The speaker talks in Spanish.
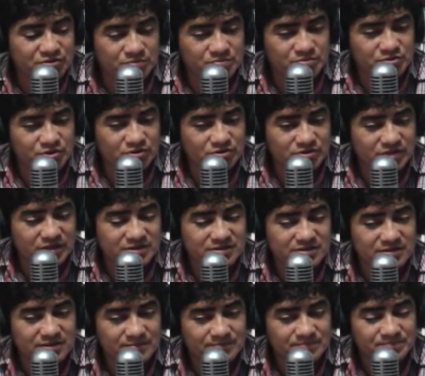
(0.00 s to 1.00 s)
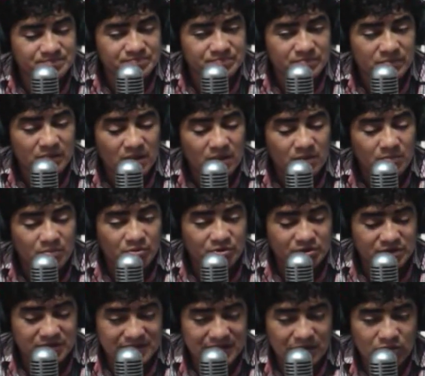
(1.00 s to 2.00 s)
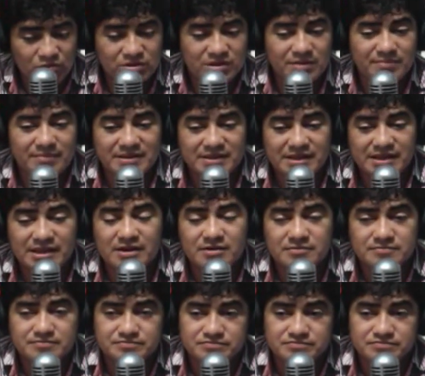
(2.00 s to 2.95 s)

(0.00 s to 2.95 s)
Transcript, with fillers: opciones porque de alguna manera